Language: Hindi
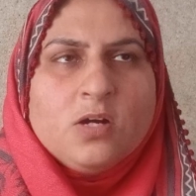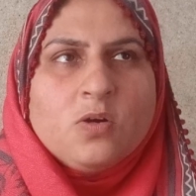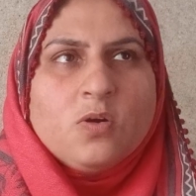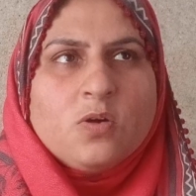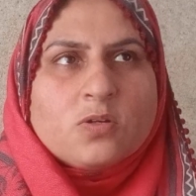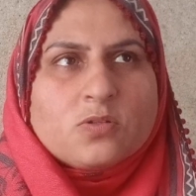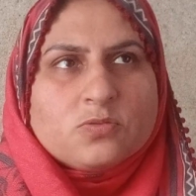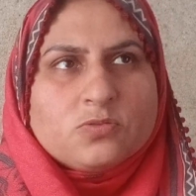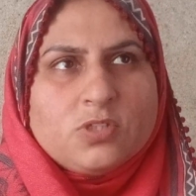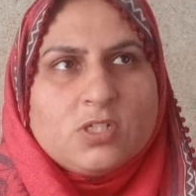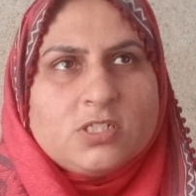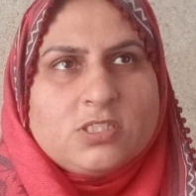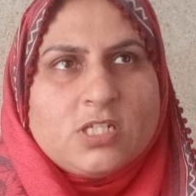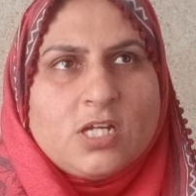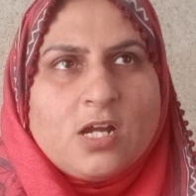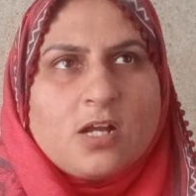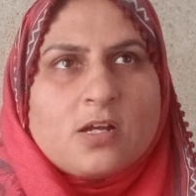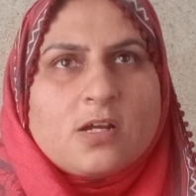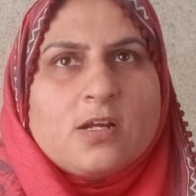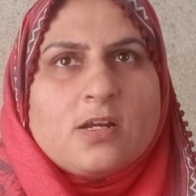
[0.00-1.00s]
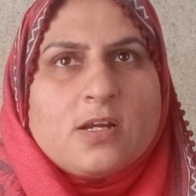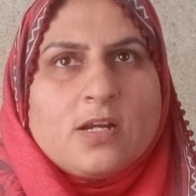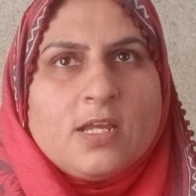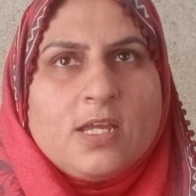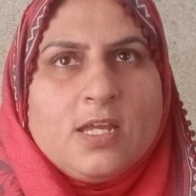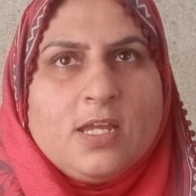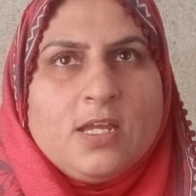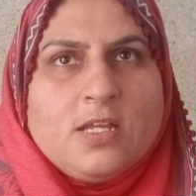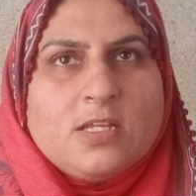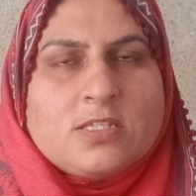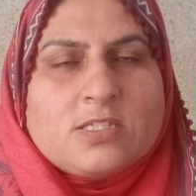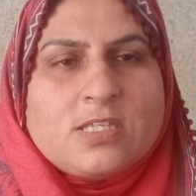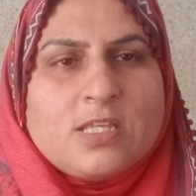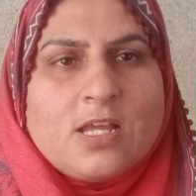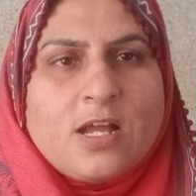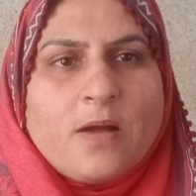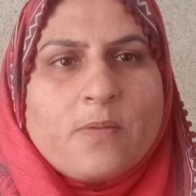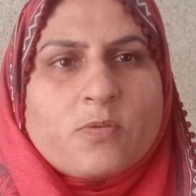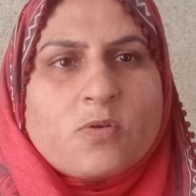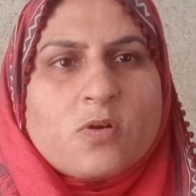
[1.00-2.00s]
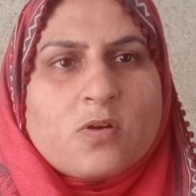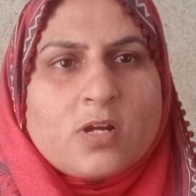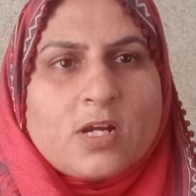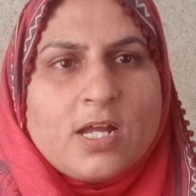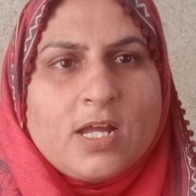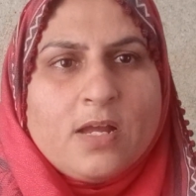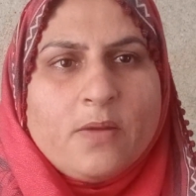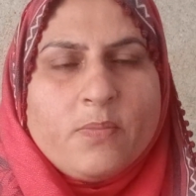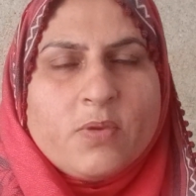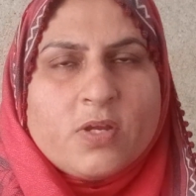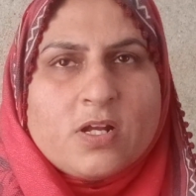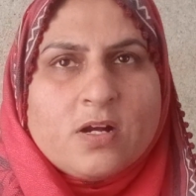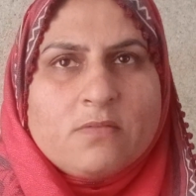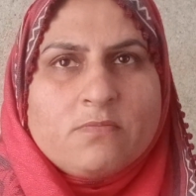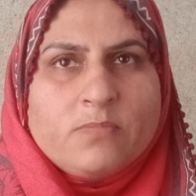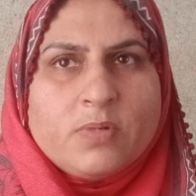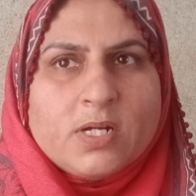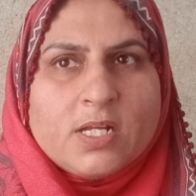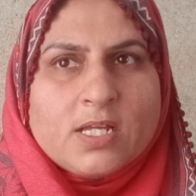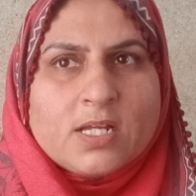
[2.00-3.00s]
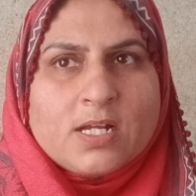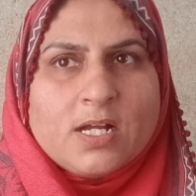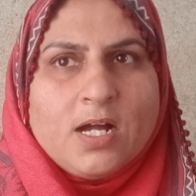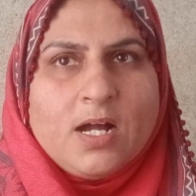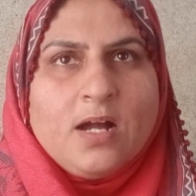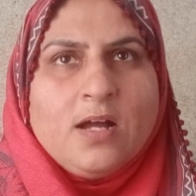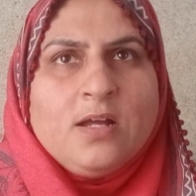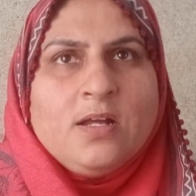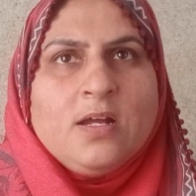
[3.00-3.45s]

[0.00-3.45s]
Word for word: और उधर जाकर रहें इससे आपको किराया भी कम पड़ेगा